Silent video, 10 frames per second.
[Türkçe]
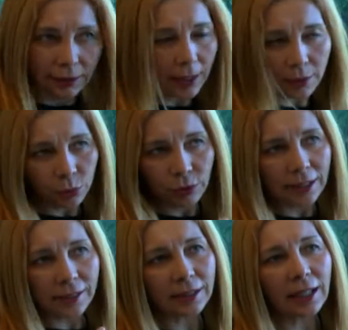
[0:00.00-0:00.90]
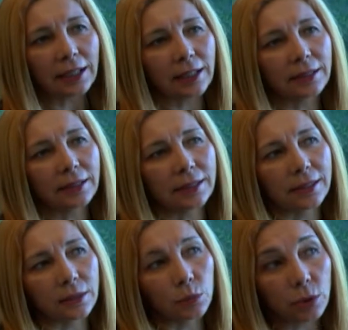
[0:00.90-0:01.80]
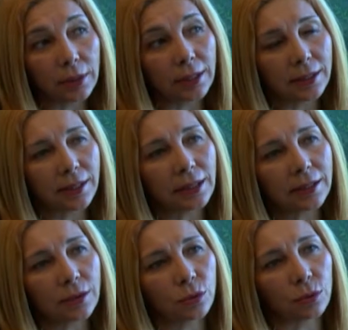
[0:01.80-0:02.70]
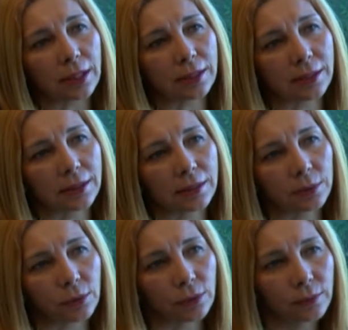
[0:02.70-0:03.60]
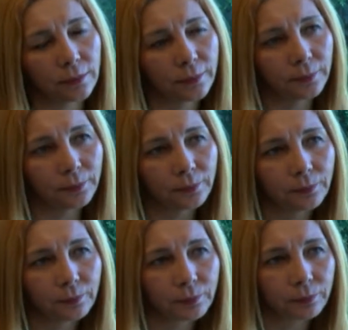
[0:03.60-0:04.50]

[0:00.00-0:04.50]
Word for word: Yani bunu nasıl değerlendirirsiniz? Müşterinize nasıl sunarsınız bunu? Yani üç,